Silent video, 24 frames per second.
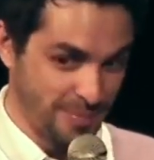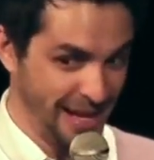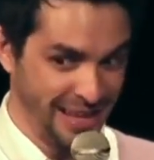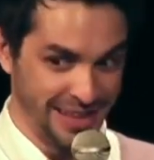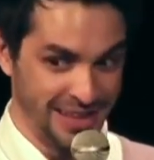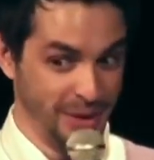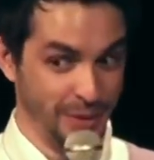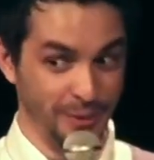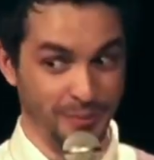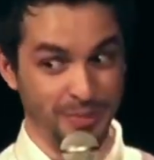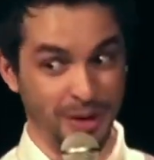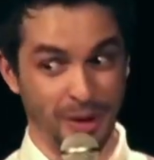
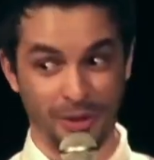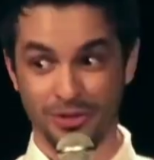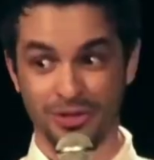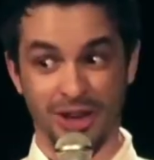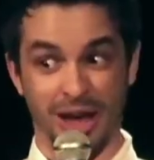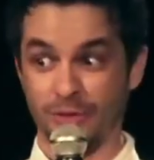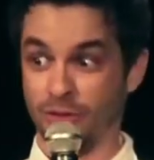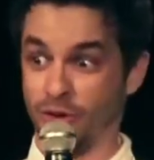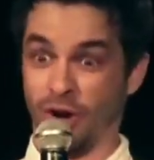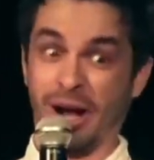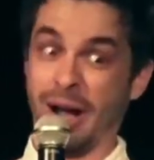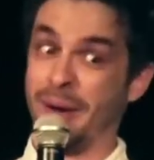Perdeu, então
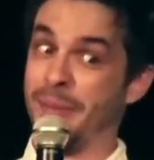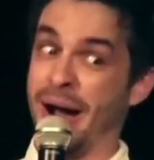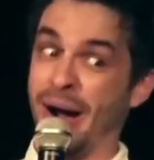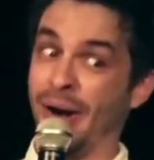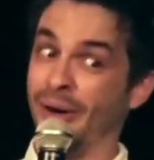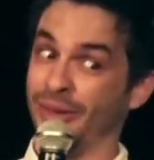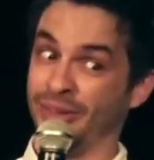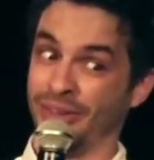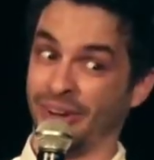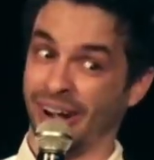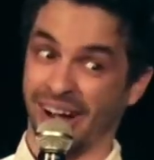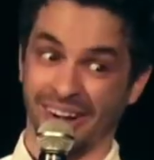joga
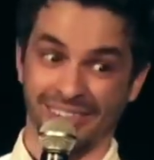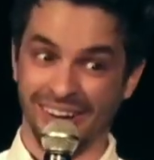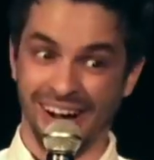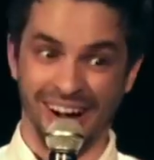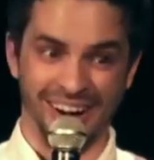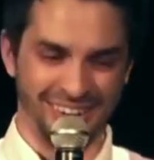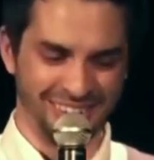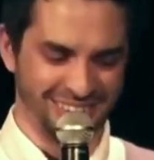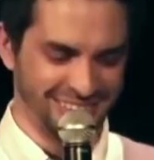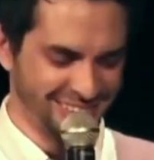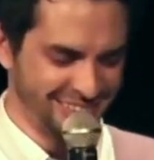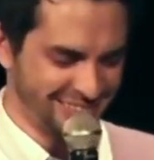mal, joga
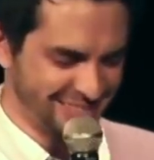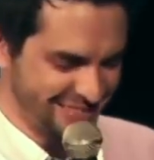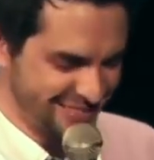mal.